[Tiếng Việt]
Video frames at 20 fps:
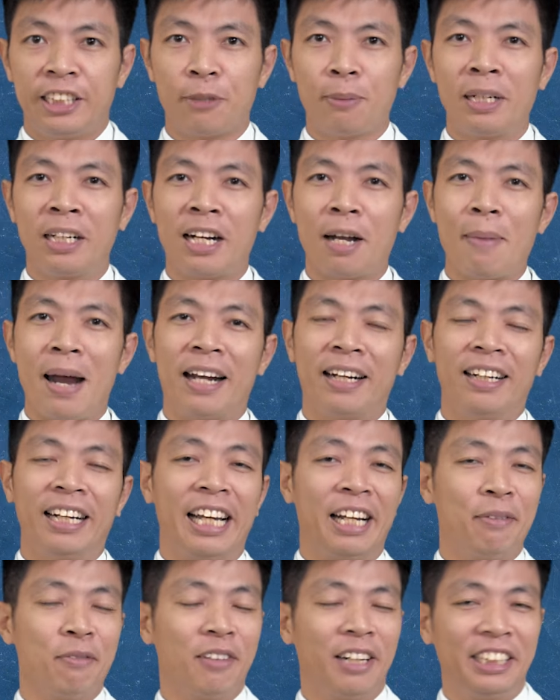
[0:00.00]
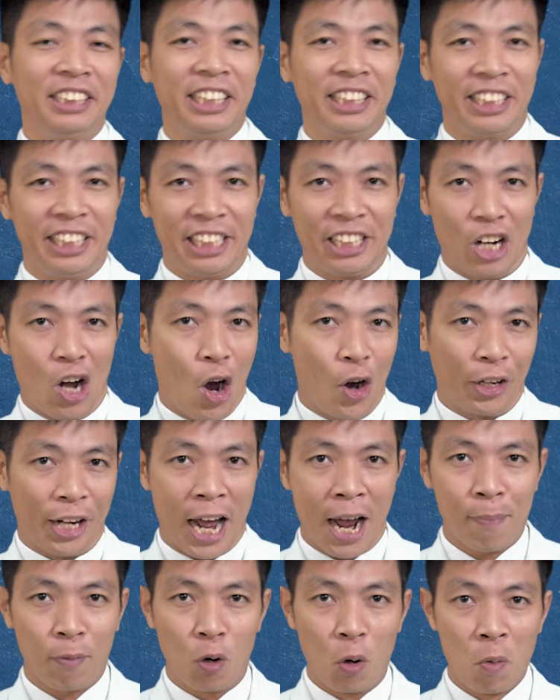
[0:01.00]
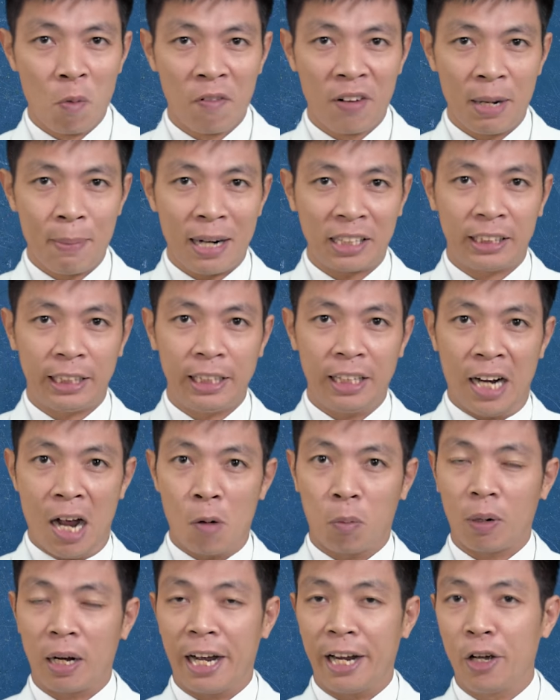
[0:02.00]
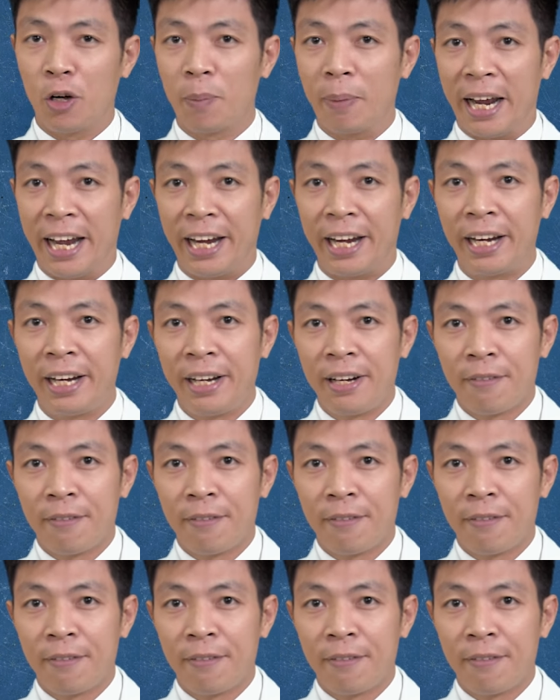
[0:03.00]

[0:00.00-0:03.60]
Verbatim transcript: Chào mừng các bạn đến với chương trình hỏi đáp cùng với bác sĩ Ngọc ngày hôm nay.